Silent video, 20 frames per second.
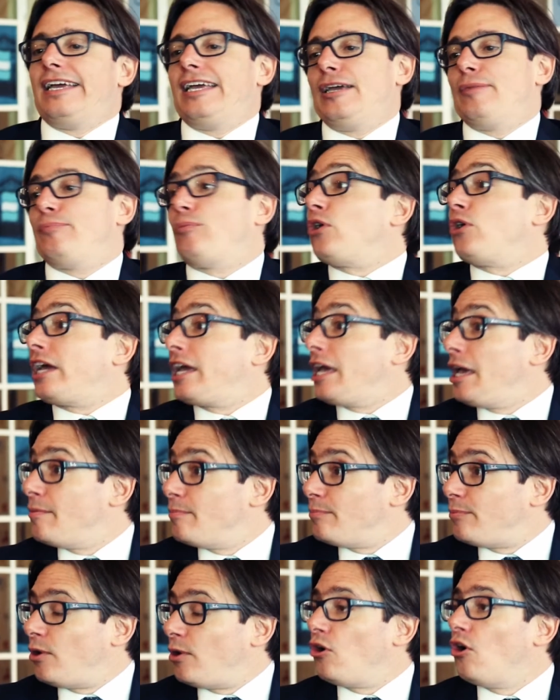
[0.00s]
Eh, por
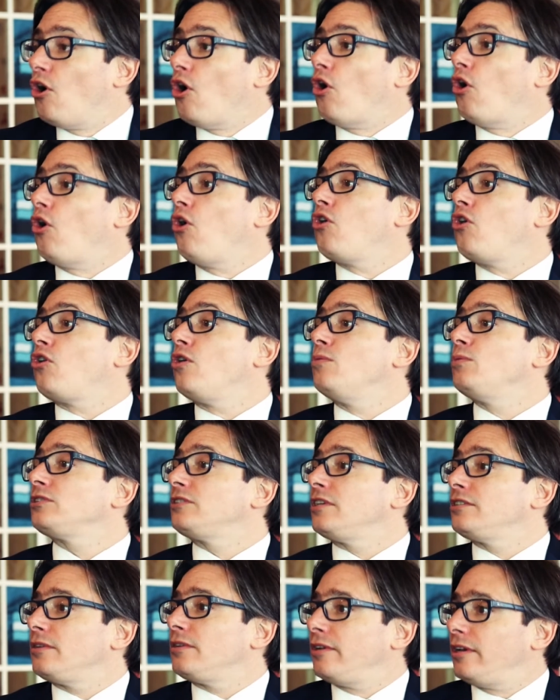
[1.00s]
ejemplo, o cómo
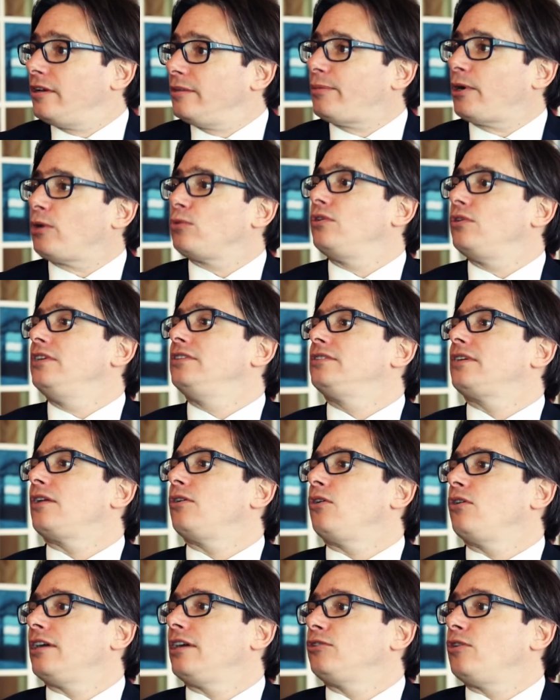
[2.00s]
se, eh, para utilizar
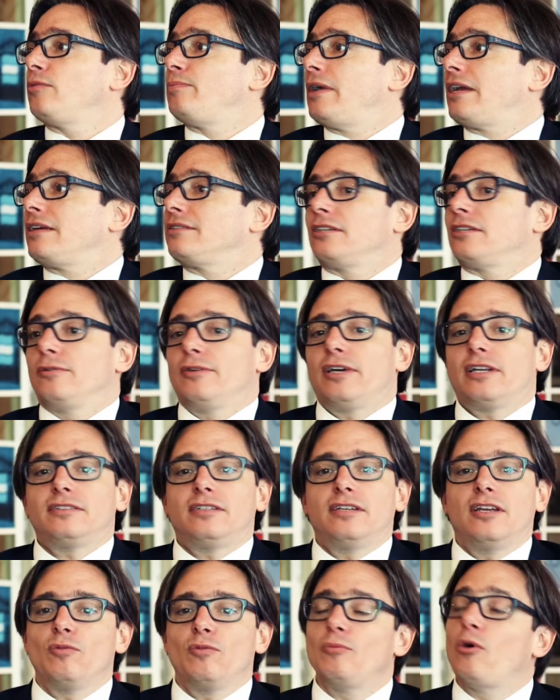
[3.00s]
los datos para saber
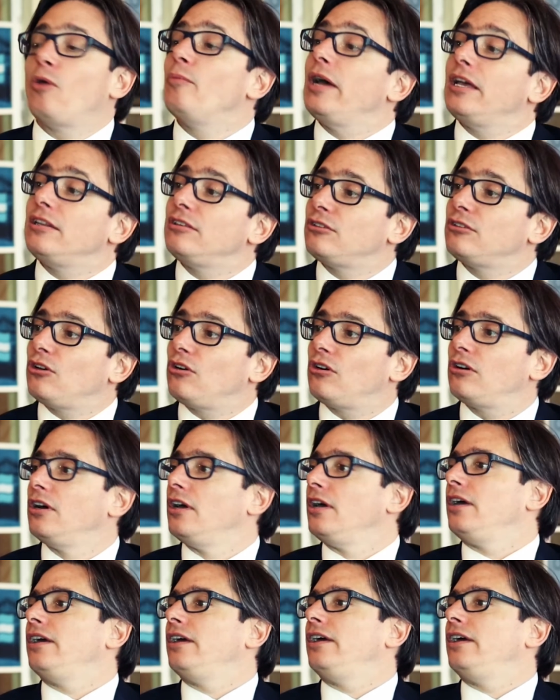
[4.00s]
si en un momento